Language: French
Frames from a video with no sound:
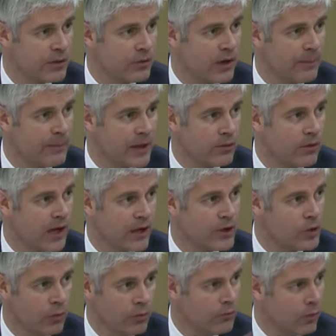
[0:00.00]
de la part de la
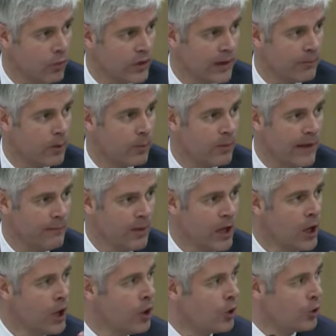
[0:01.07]
région. Aucun problème.
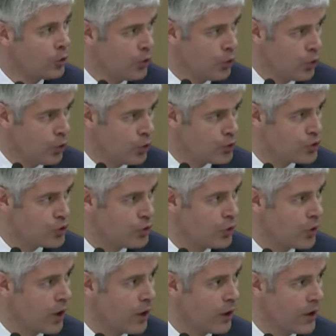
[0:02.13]
Deux,
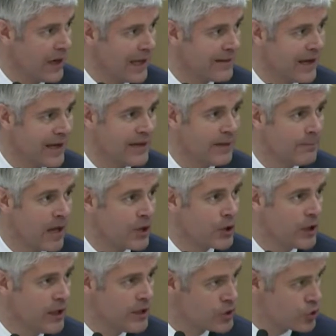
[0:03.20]
sur euh, la taille des
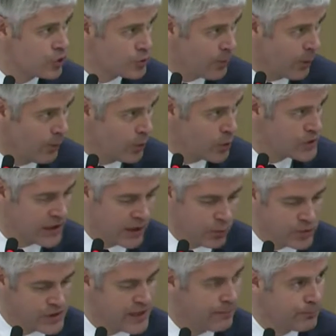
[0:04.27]
marchés. Ce que je propose, c'est qu'on
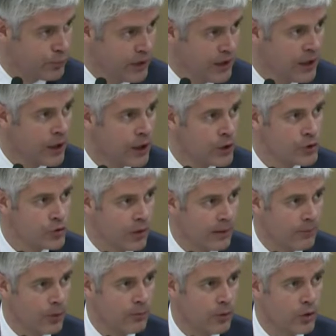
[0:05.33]
s'appuie sur
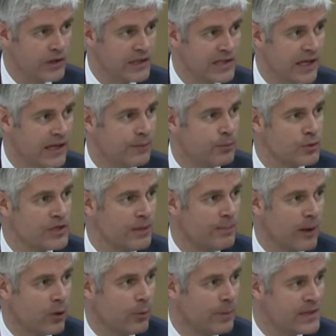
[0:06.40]
l'amendement qui sera déposé
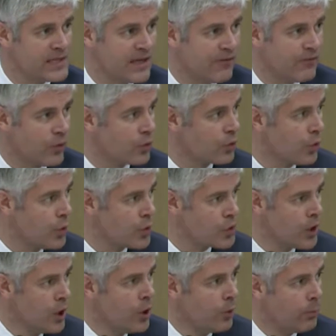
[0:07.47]
par le PCF Front de Gauche
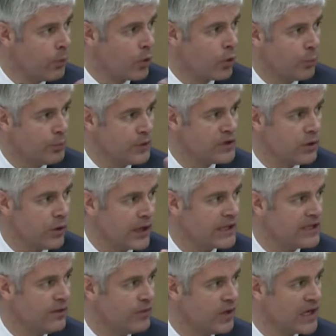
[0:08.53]
pour qu'on puisse le
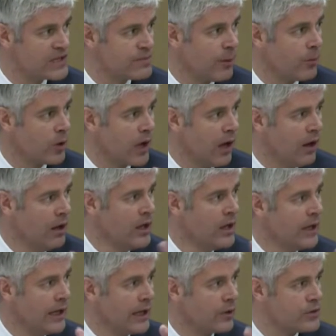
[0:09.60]
rectifier à ce moment-là
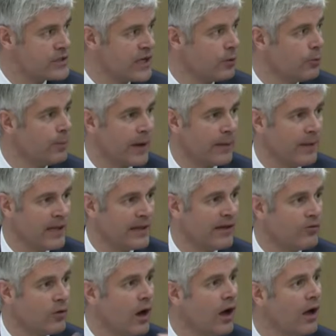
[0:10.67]
et que ça nous permette
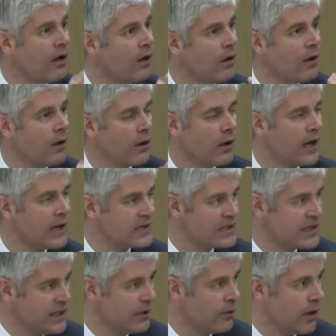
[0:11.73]
d'avoir euh,
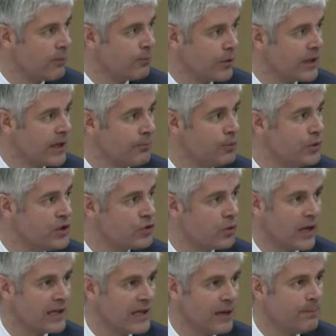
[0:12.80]
ainsi euh, un point d'appui sur
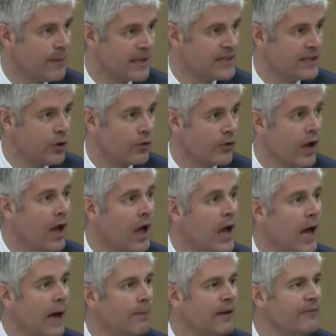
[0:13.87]
la taille pertinente.
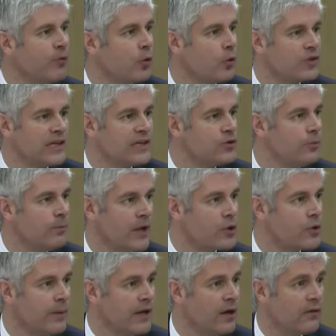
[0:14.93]
Après, il faut qu'on se laisse une marge
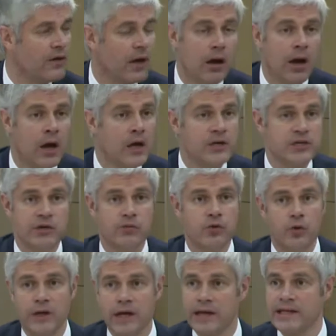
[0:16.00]
de manœuvre. Hein. Je vais vous
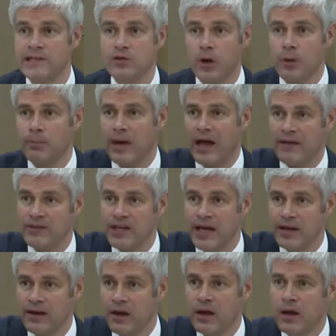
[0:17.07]
donner un exemple. À
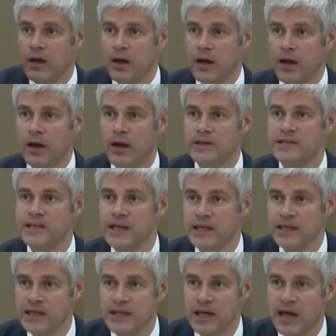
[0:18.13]
Vienne,
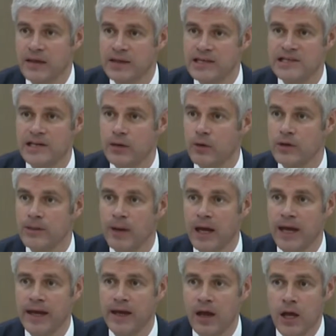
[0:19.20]
Thierry, qui est un excellent
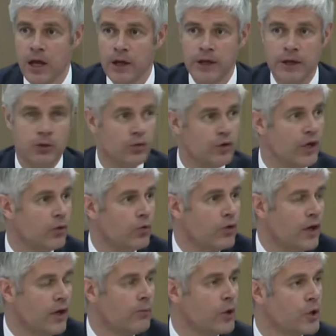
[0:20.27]
libraire, il nous dit
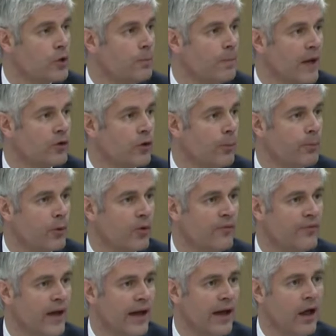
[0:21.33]
écoutez, moi je suis partant pour le
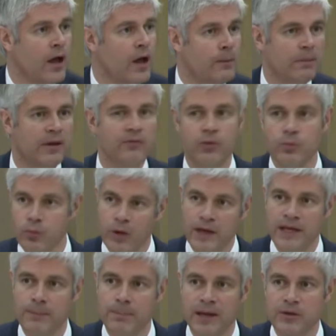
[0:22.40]
faire, mais vous ne me
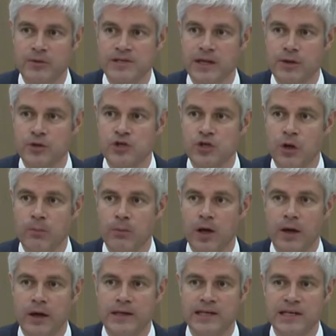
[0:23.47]
noyez pas dans un ensemble
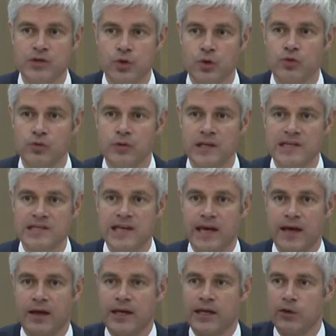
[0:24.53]
qui est sur toute
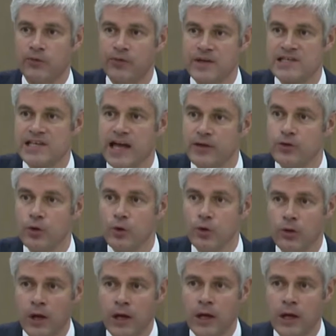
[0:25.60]
l'Isère. Et on fait ça à deux